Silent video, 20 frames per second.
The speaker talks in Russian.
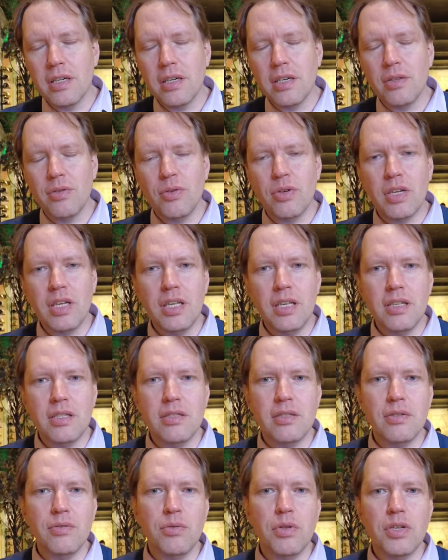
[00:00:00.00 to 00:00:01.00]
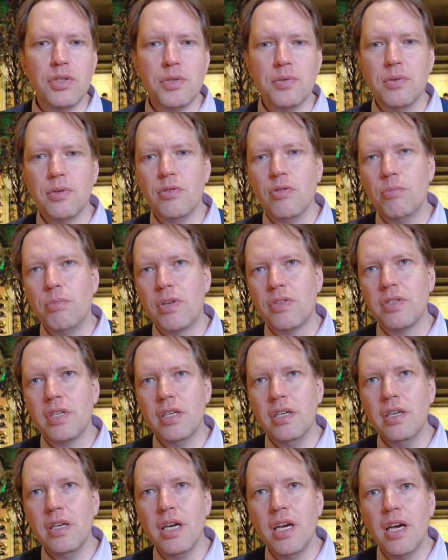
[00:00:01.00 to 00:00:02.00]
которые есть у нашего комплекса,
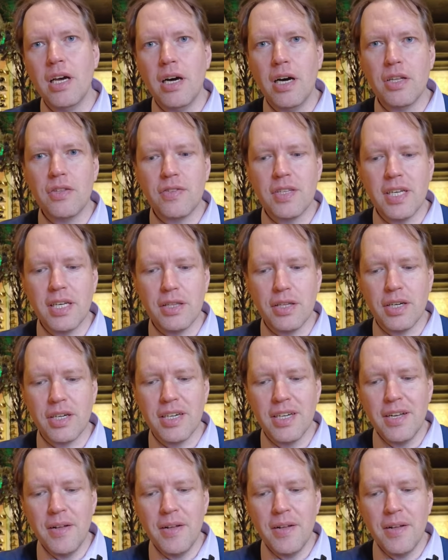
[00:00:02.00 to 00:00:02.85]
и о ценах.